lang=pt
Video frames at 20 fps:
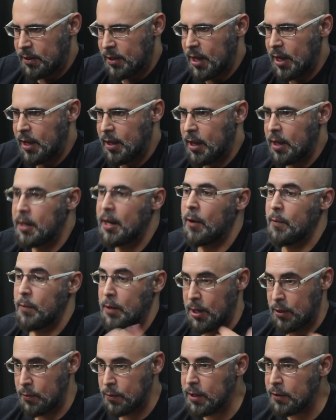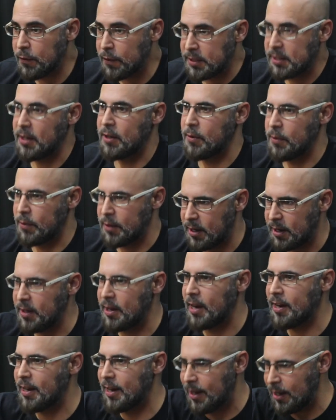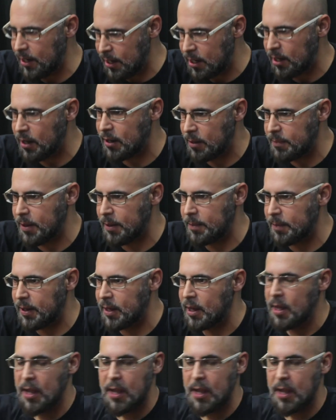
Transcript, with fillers: Olha. Não, eu não ia fazer, eu ia na clínica Junto, com a minha mãe.